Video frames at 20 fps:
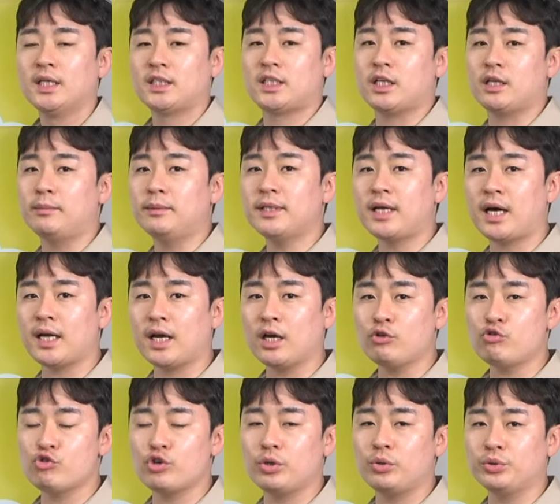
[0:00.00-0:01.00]
지금은 하락
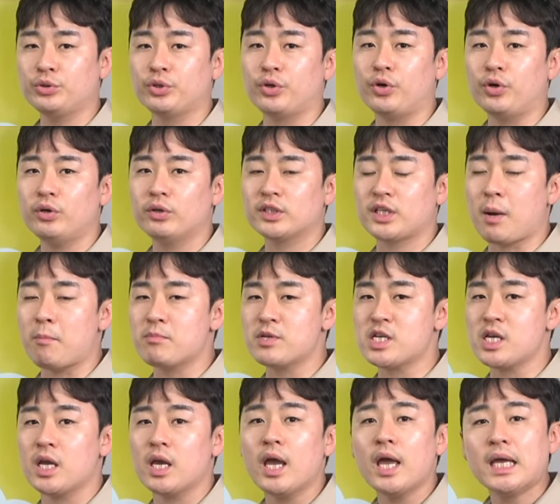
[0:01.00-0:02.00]
주기로서
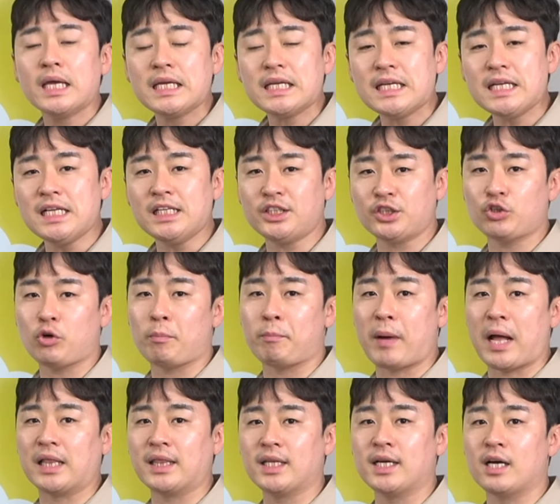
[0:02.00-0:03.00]
잠시 일시적
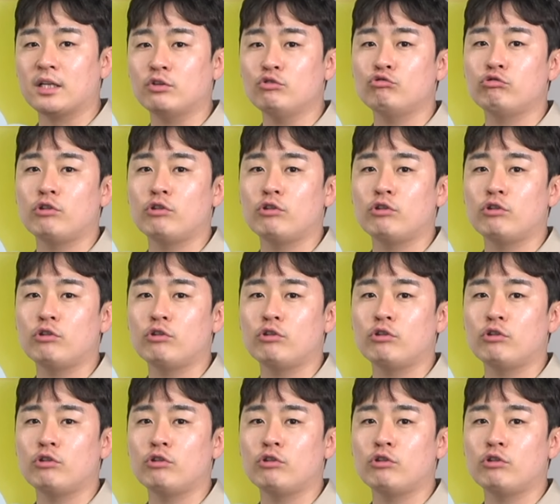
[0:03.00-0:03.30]
반등하는